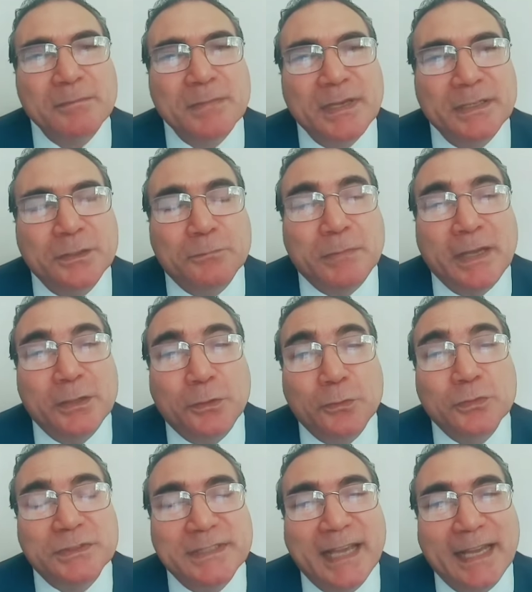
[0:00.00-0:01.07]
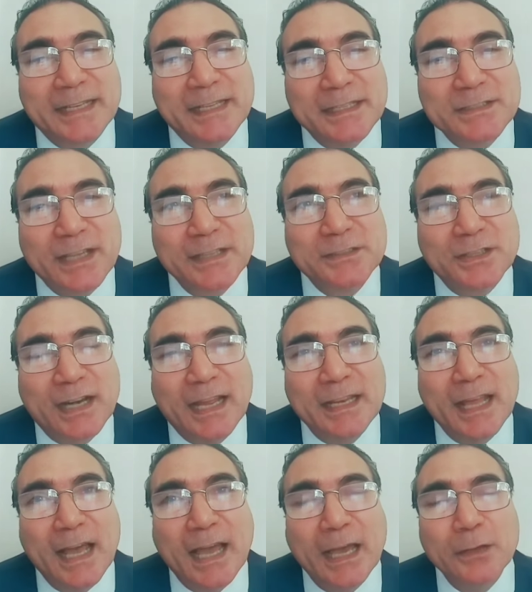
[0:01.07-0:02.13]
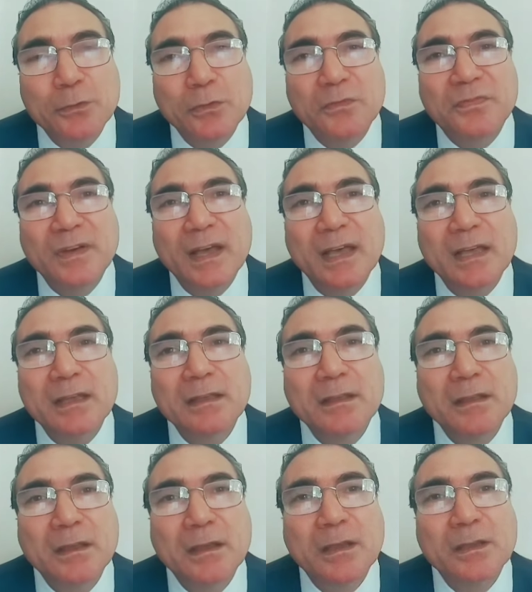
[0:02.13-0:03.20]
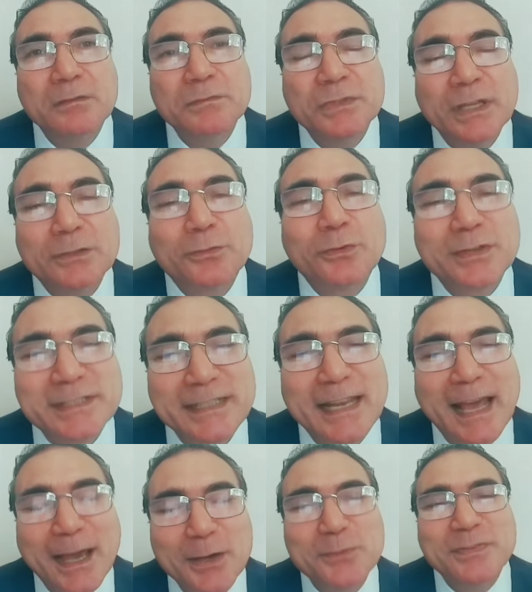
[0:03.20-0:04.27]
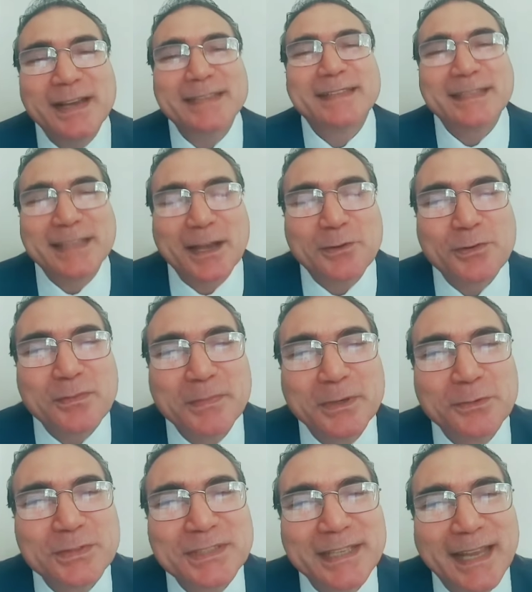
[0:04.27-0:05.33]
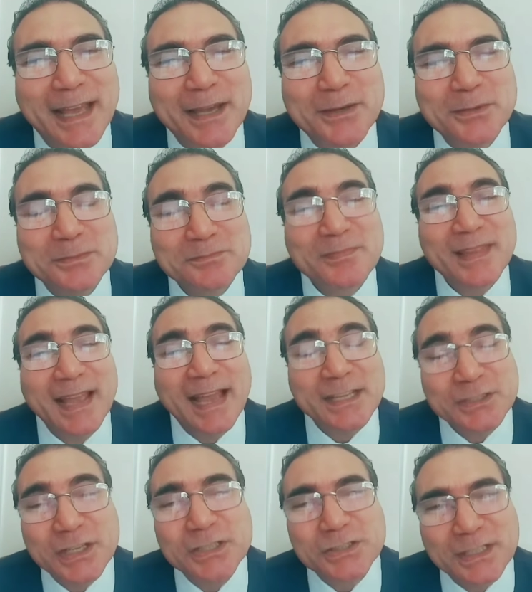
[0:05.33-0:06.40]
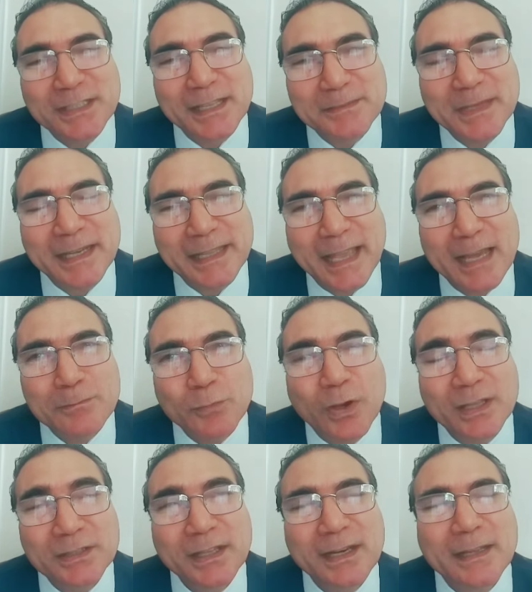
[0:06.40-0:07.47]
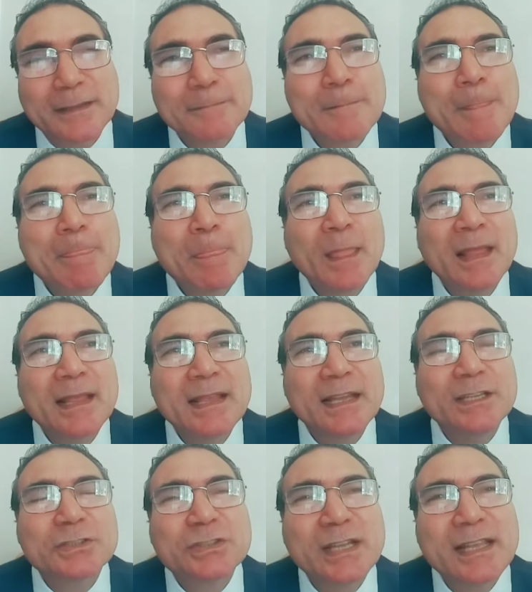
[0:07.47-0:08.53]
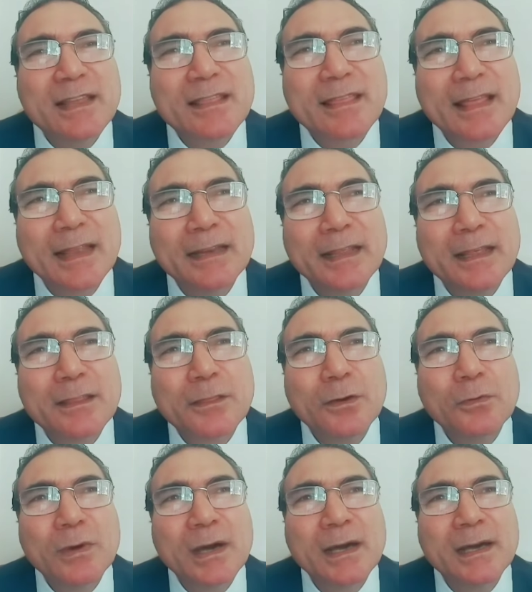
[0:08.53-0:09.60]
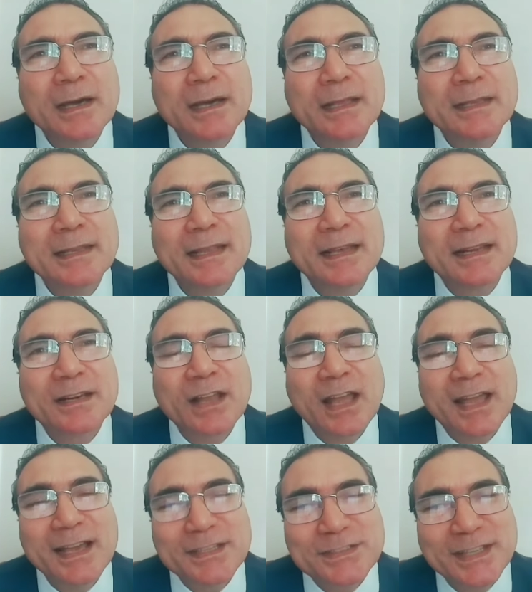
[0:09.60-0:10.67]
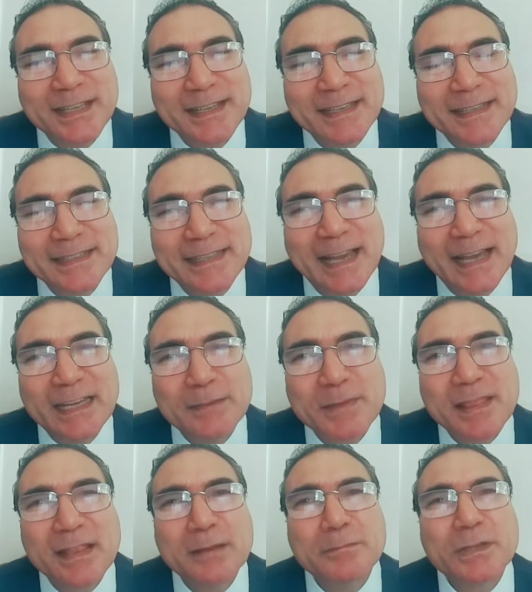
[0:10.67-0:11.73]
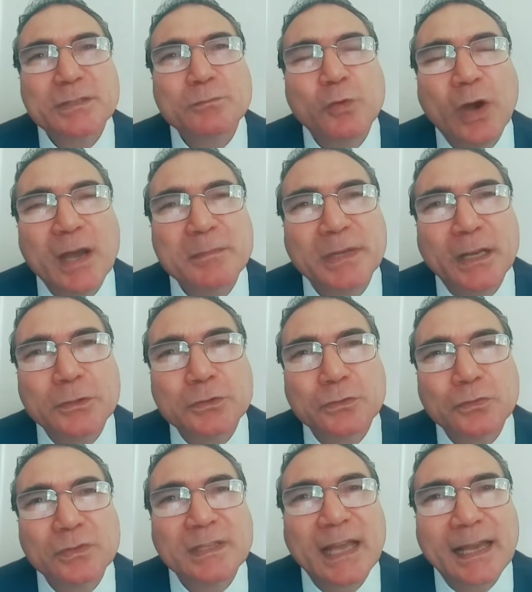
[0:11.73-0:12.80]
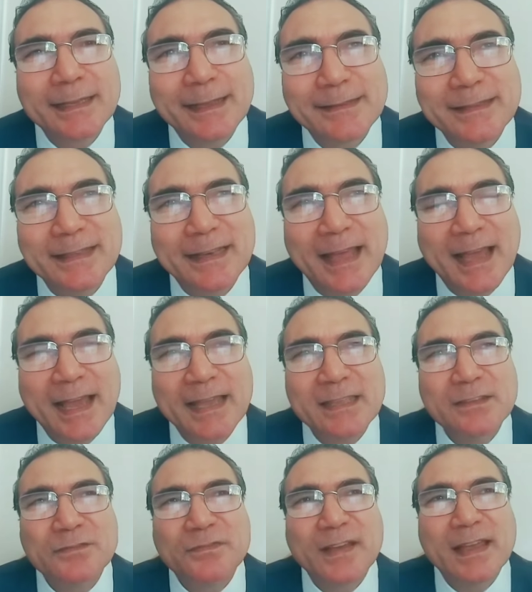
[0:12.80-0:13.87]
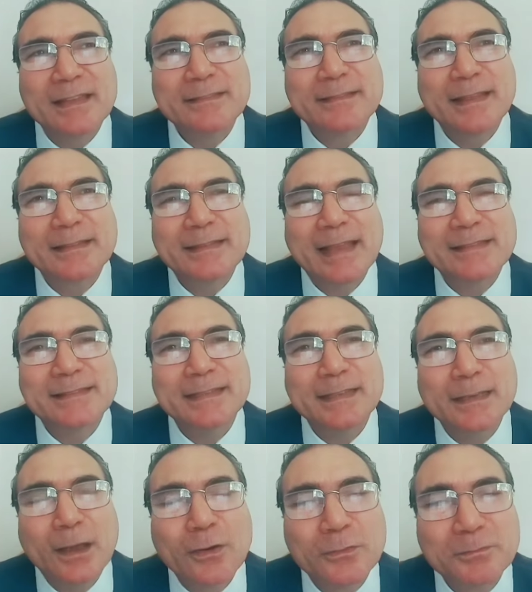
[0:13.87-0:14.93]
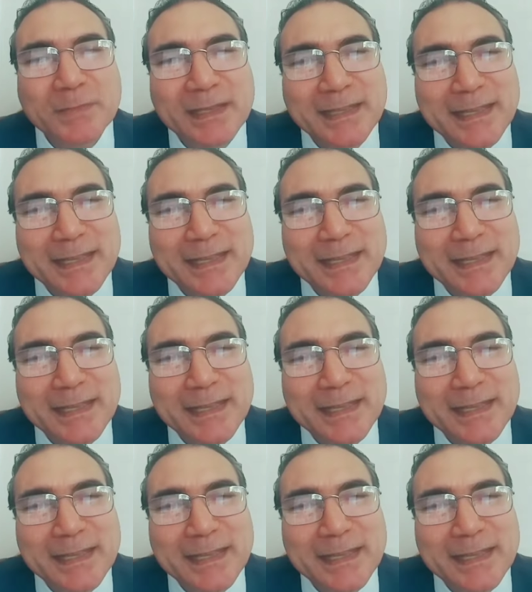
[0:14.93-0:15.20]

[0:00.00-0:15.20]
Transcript: ما يعود يعني يسيطر على حاله فيترك آه، سلاحه فأنت تأخذ منه سلاحه حشيش أنت تحكي عن مخدرات الشيء الثالث هو الرقاصة يعني مثلا مجموعة من الجنود دخلت إلى حي فأنت تأتي لهم